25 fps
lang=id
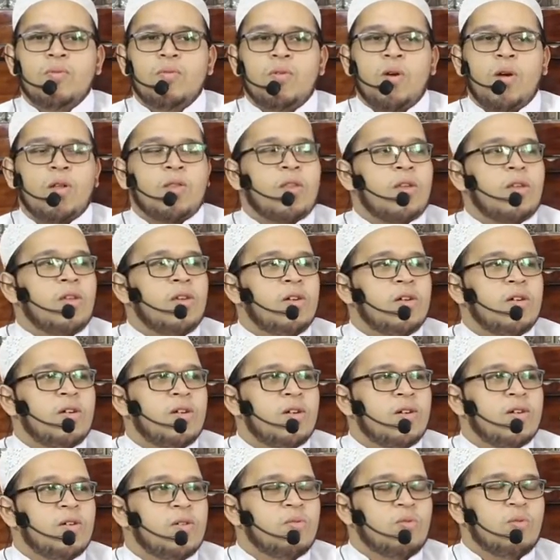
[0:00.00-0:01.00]

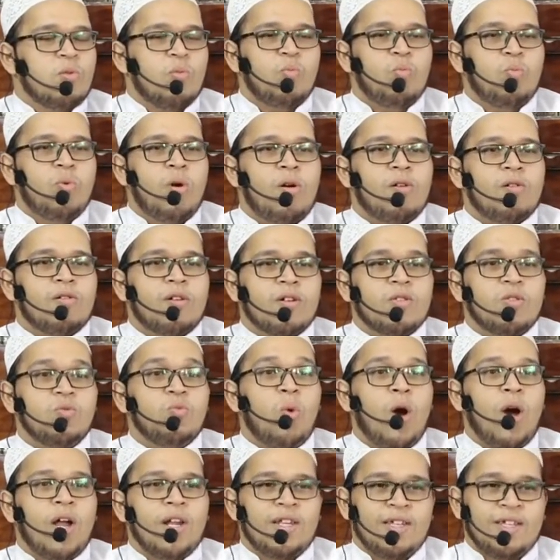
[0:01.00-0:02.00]
katanya semua orang
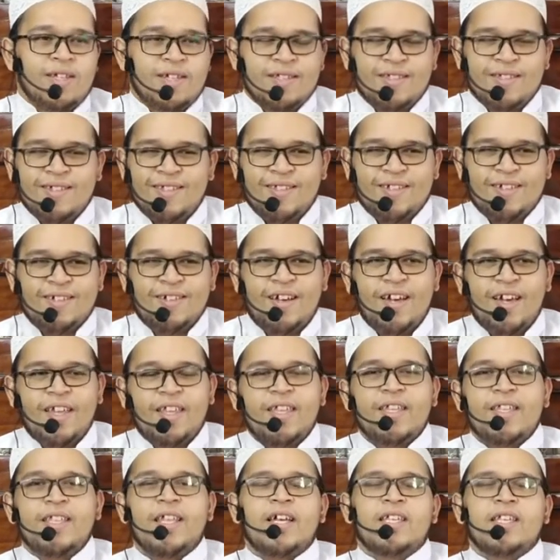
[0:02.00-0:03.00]
itu wali katanya
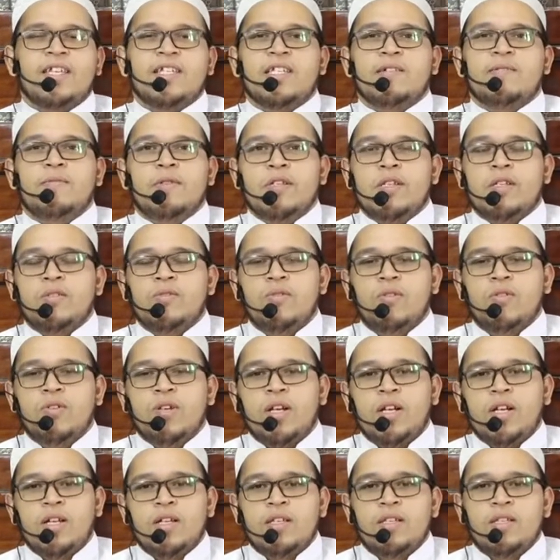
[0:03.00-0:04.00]
akhirnya tanya sama satu
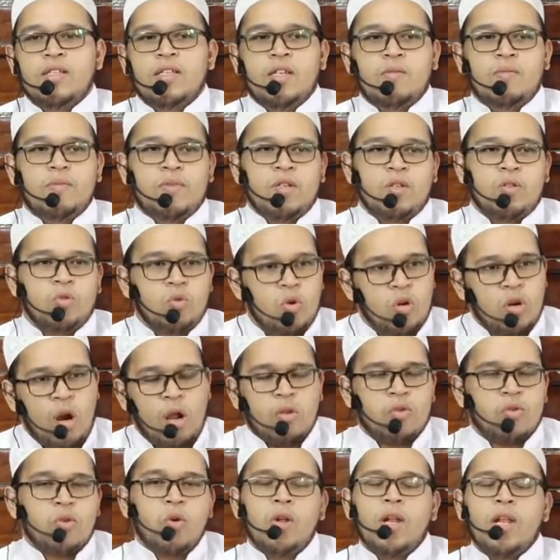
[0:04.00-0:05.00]
orang sama satu
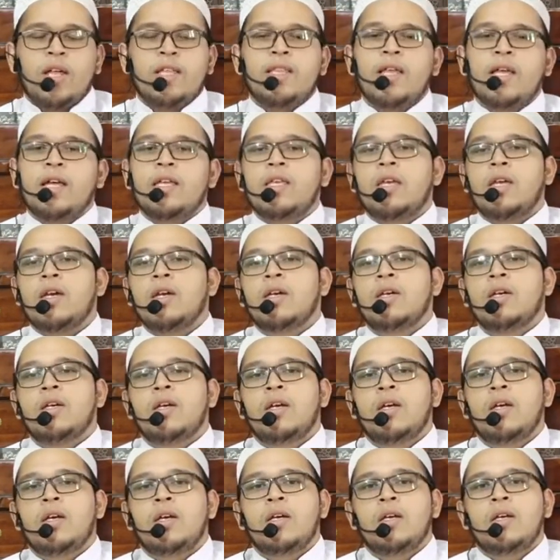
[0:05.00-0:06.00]
orang soleh tanya
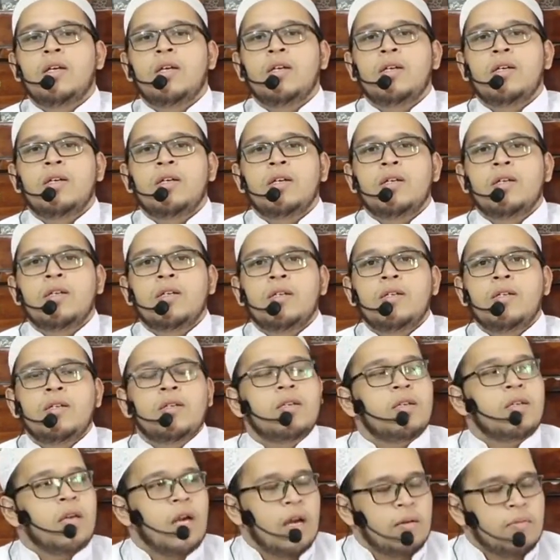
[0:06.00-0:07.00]

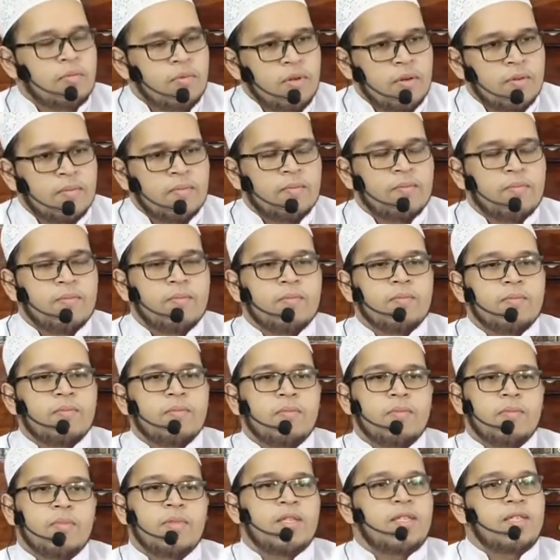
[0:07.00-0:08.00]
ya Habib
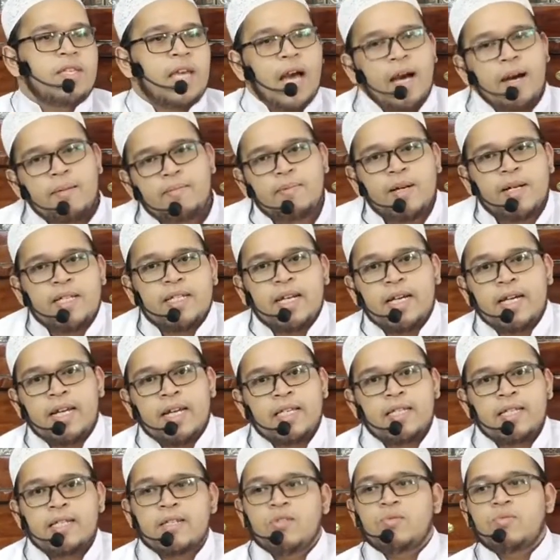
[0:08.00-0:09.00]
ya apa
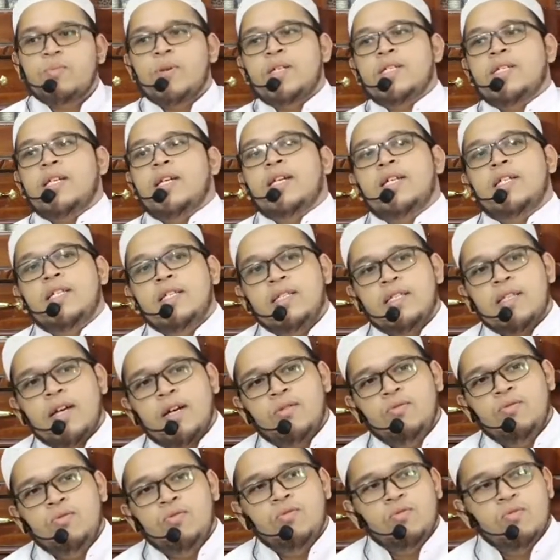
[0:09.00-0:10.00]
caranya supaya saya ini
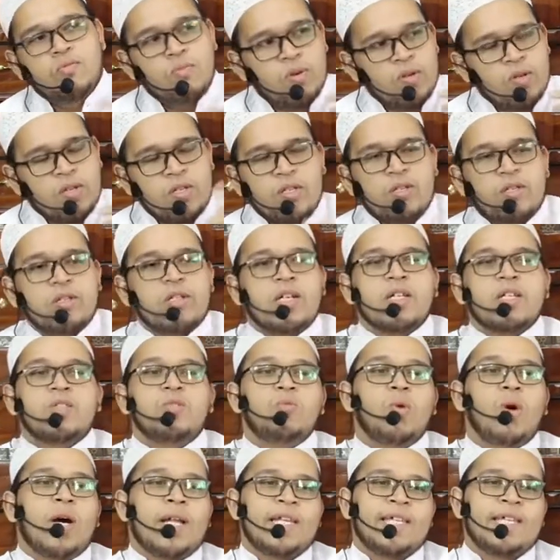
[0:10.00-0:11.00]
tahu bahasanya orang
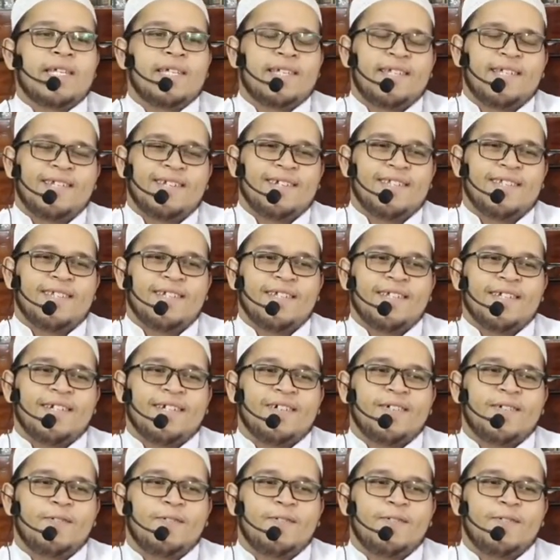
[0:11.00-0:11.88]
itu wali katanya